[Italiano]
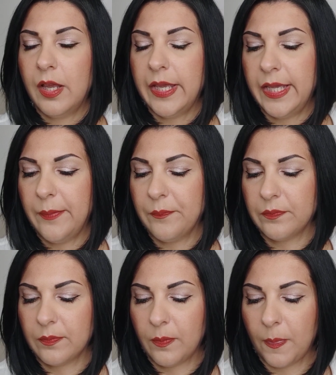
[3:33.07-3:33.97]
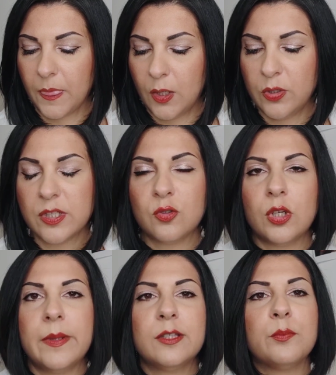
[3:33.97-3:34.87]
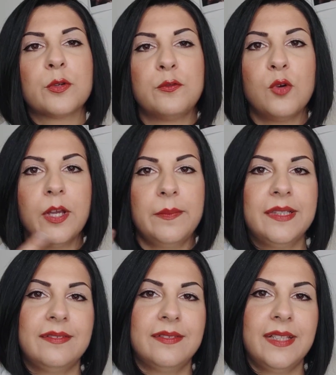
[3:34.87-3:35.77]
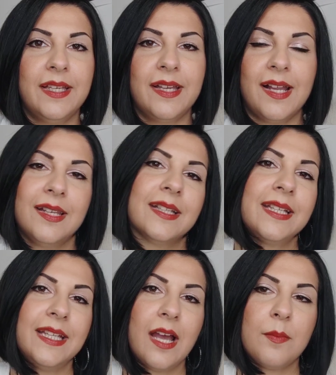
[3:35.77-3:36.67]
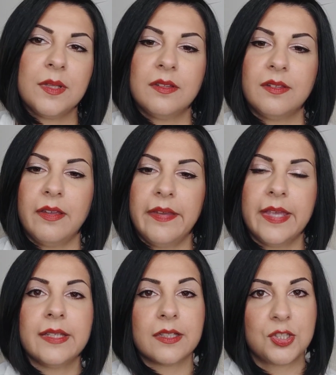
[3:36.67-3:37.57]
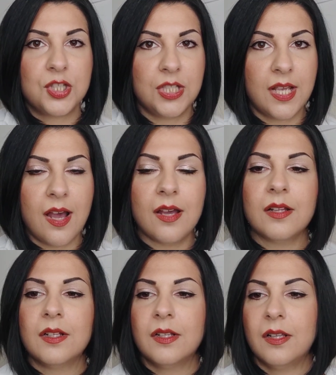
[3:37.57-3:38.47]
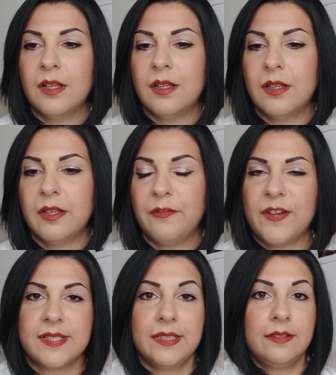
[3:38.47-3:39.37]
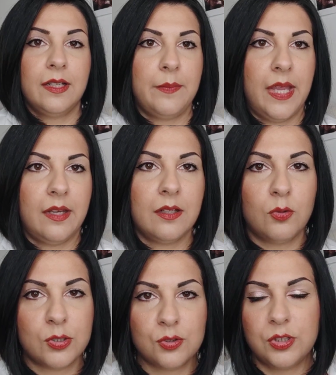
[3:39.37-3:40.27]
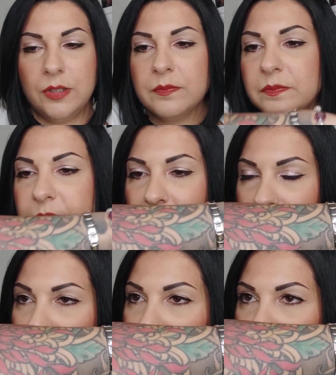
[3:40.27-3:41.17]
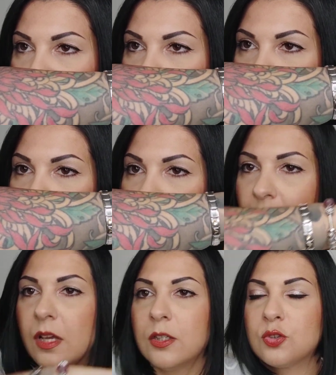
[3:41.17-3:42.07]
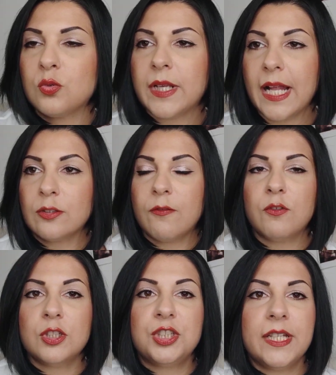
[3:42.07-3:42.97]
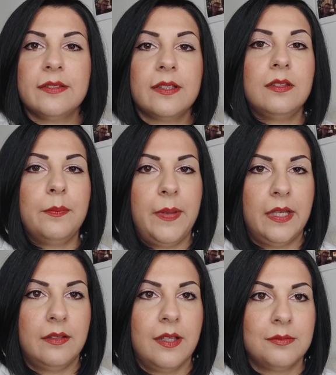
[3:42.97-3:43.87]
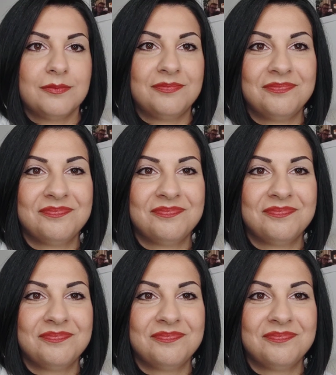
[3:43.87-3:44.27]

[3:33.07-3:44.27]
E, ehm, mh, quindi sicuramente è un profumo che mette allegria, mette energia, eh, fa sentire bene, questo sì. Sul caldo avvolgente dipende,